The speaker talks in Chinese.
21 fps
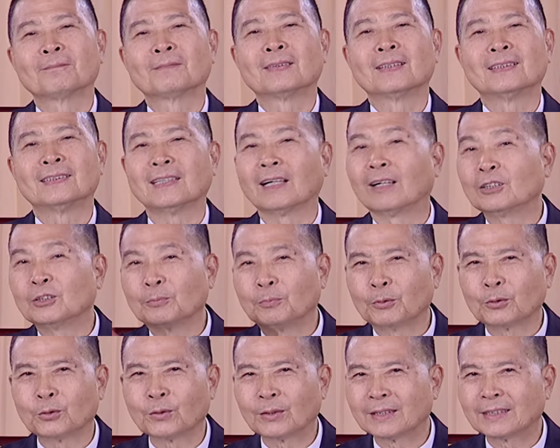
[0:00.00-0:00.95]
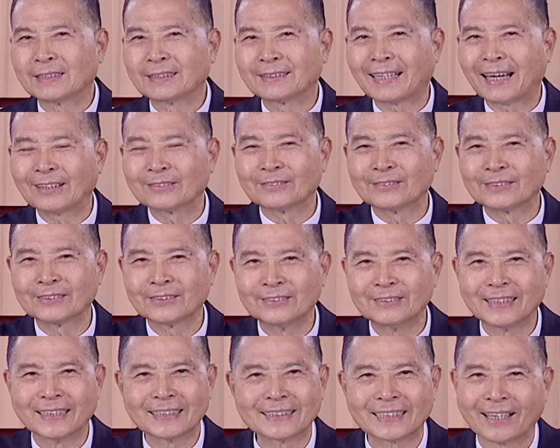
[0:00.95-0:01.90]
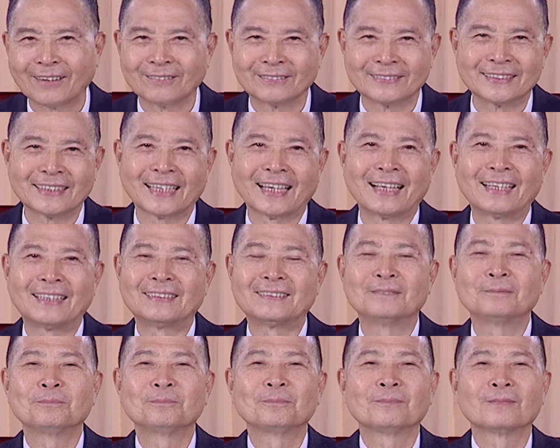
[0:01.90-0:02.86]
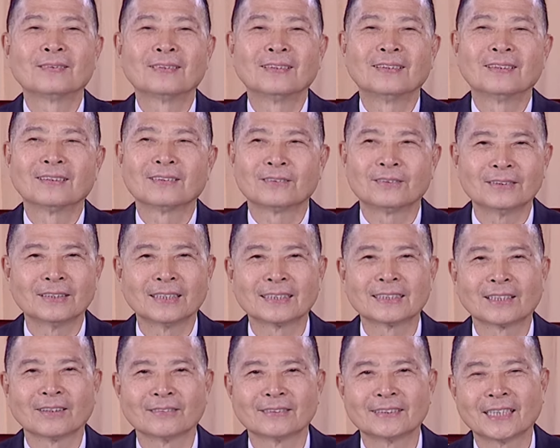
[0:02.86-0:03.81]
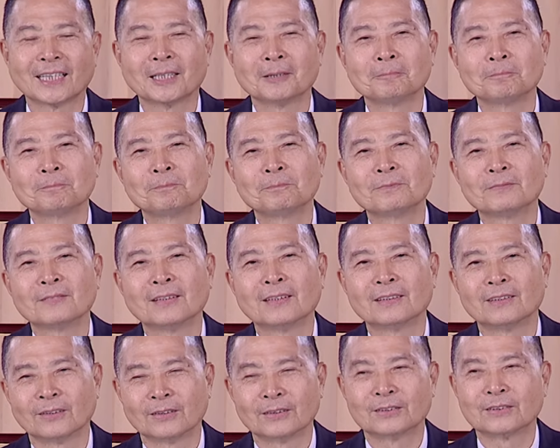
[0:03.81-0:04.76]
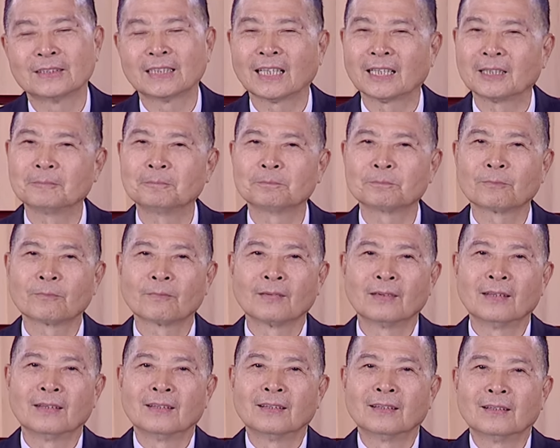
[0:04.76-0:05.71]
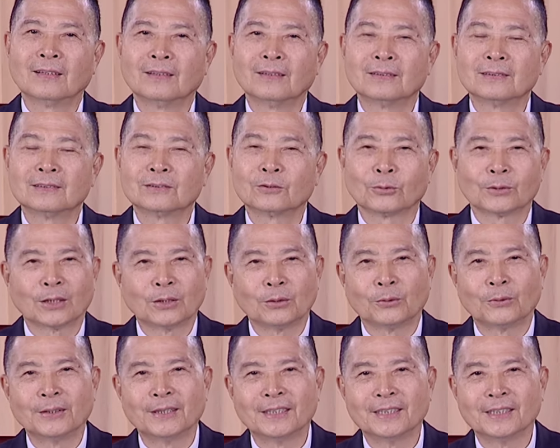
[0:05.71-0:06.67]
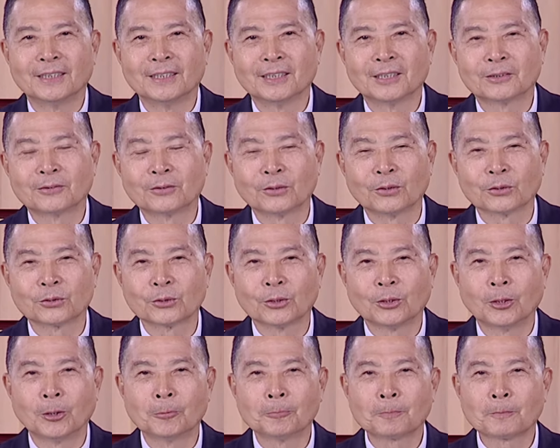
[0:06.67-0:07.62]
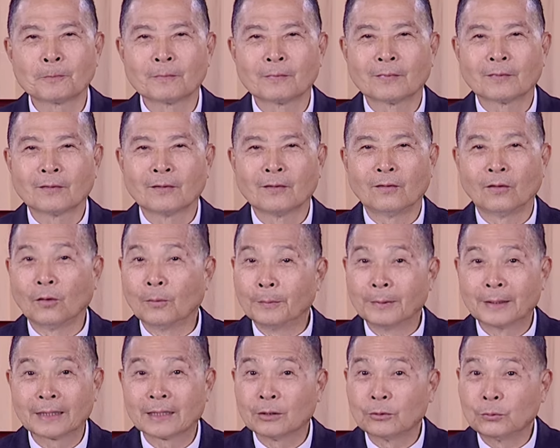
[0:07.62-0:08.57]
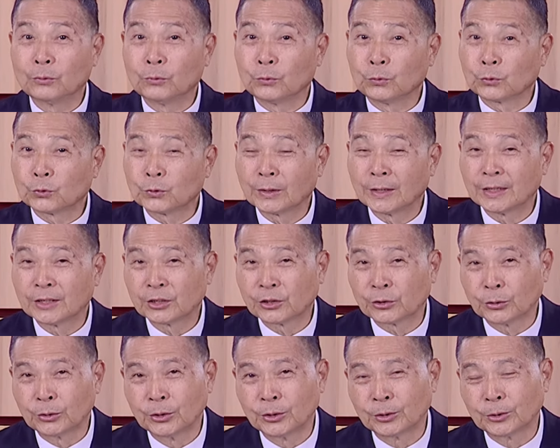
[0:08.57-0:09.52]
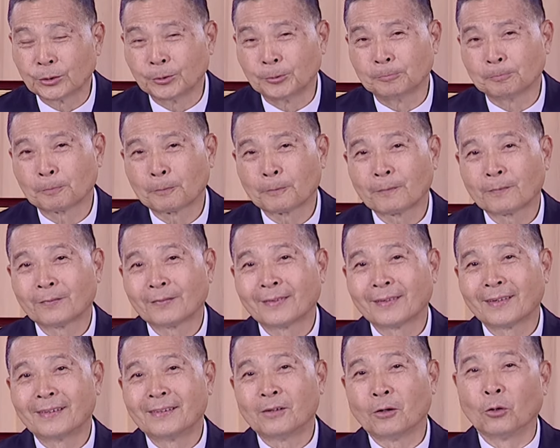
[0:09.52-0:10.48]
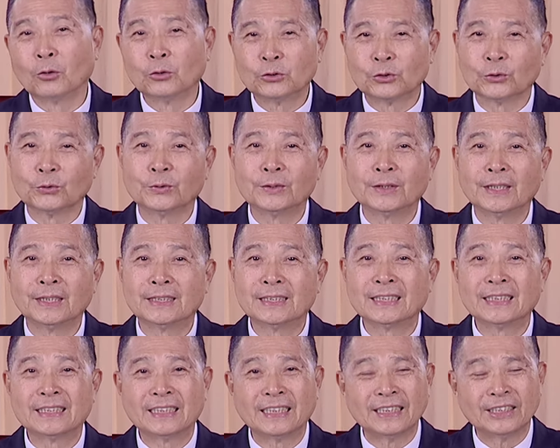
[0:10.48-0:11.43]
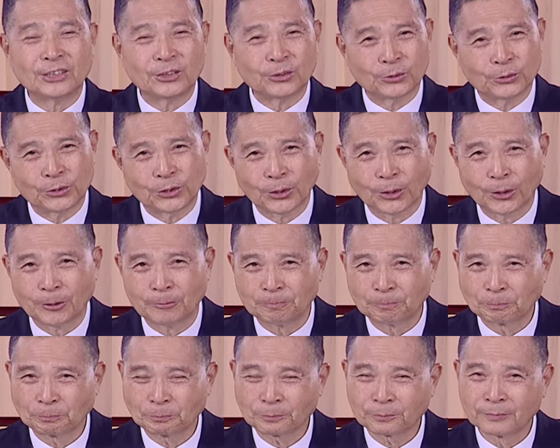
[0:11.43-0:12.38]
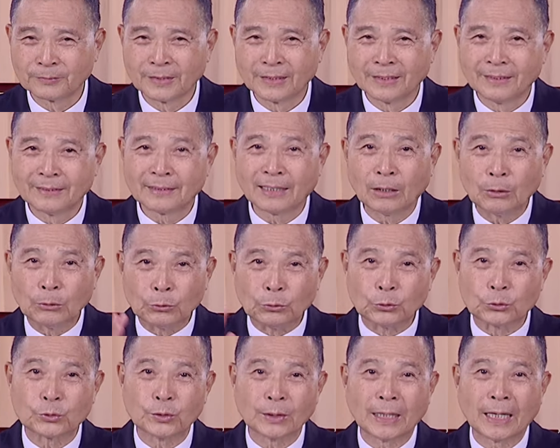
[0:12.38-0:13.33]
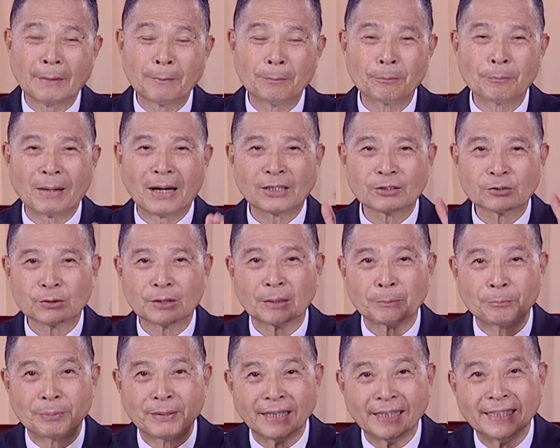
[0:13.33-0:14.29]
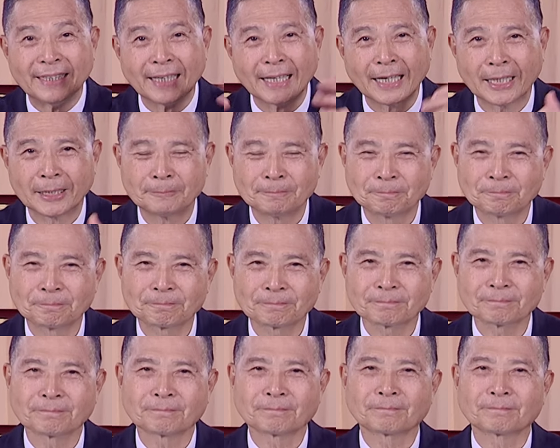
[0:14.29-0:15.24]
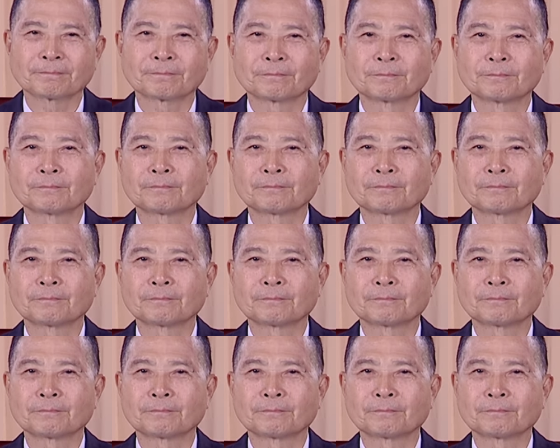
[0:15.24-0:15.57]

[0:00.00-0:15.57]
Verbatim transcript: 小孩子不对，大人跟人家吵架，跟人家吵架，就就像昨天我女儿跟我说，我们那个五岁的孙子。王祖义去踢足球，他五岁的和八岁的拼呐，哇！